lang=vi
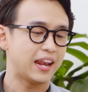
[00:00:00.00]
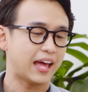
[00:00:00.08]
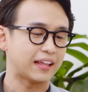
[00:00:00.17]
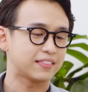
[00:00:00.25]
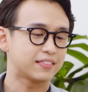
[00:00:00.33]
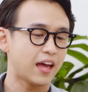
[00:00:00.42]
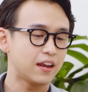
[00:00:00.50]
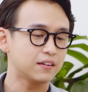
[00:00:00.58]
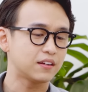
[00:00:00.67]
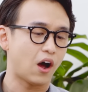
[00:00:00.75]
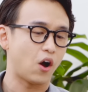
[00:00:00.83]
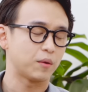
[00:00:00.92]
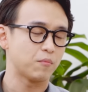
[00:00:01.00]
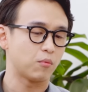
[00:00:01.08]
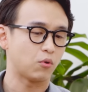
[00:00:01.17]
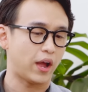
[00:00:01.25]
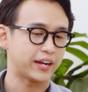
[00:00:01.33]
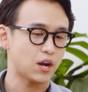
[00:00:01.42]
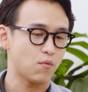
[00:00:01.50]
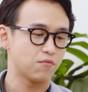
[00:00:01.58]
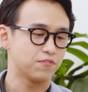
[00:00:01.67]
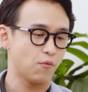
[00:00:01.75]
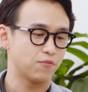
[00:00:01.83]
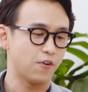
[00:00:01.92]
là tên gọi một loại
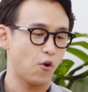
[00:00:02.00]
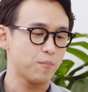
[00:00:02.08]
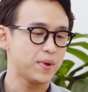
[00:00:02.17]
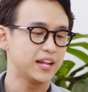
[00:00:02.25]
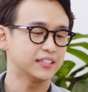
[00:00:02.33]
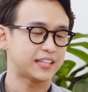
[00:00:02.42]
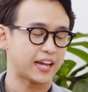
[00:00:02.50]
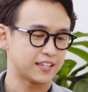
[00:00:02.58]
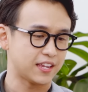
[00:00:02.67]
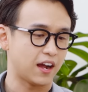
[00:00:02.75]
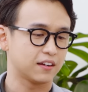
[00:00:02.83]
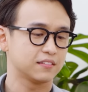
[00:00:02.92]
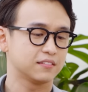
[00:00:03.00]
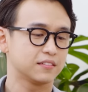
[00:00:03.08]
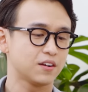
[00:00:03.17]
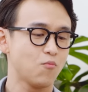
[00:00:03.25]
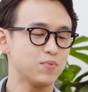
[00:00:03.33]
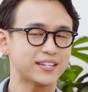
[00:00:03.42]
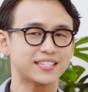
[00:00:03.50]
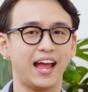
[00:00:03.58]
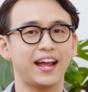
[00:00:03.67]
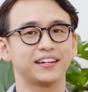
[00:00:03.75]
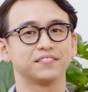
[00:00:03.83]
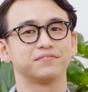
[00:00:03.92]
đồng phục phổ biến tại Nhật. Đúng hay
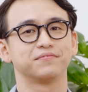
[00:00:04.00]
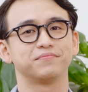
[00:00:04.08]
sai?